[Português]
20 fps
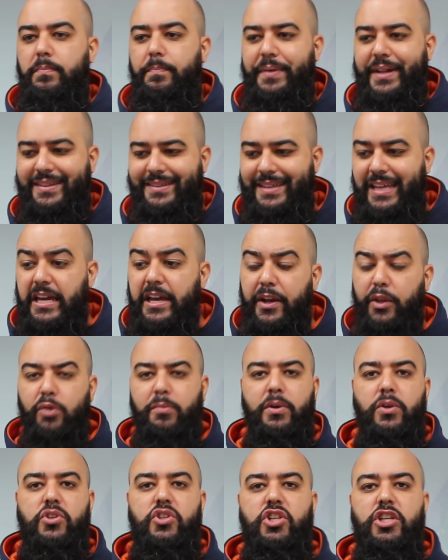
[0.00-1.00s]
para ter no
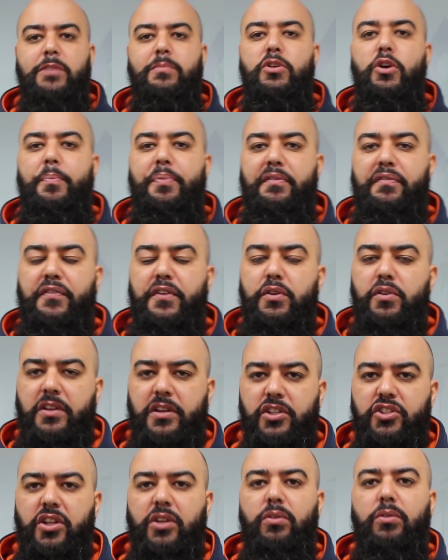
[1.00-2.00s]
meu time, eu prefiro o
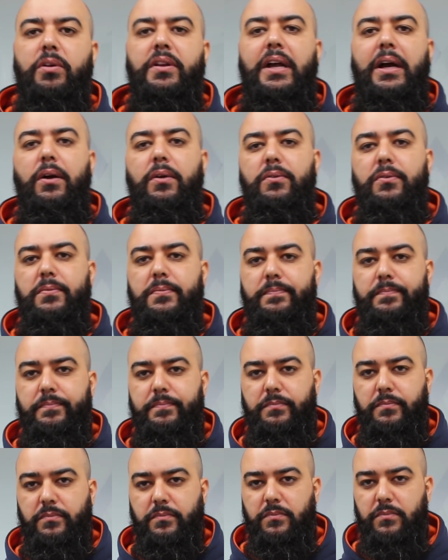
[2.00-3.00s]
Cristiano Ronaldo.
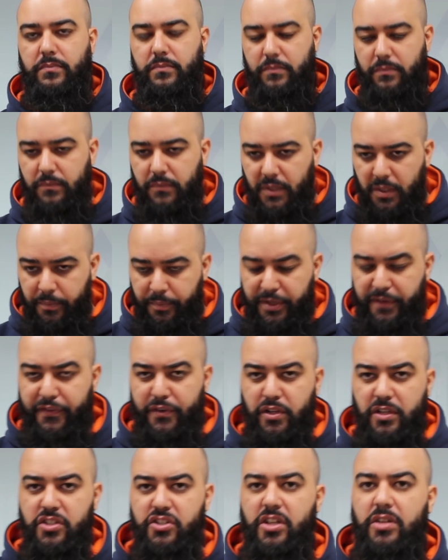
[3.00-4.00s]

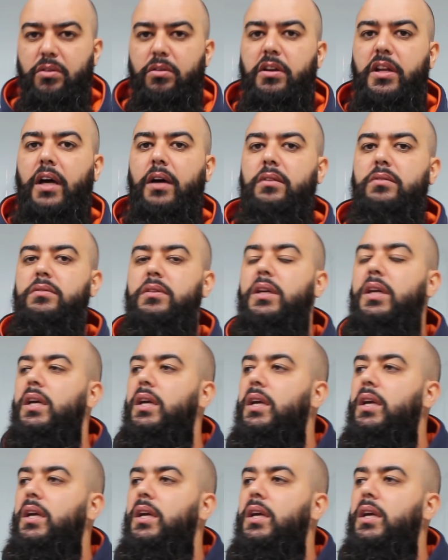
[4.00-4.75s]
prefiro o Cristiano Ronaldo.